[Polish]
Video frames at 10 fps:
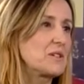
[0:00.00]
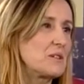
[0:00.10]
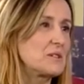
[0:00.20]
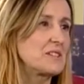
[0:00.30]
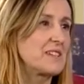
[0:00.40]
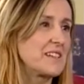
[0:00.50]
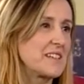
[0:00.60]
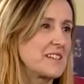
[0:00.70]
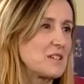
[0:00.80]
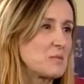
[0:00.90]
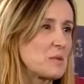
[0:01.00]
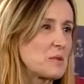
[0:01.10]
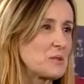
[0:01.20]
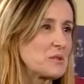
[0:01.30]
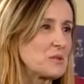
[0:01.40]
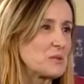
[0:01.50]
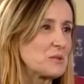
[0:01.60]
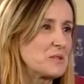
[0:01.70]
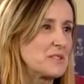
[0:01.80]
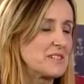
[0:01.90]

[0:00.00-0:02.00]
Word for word: od danego po prostu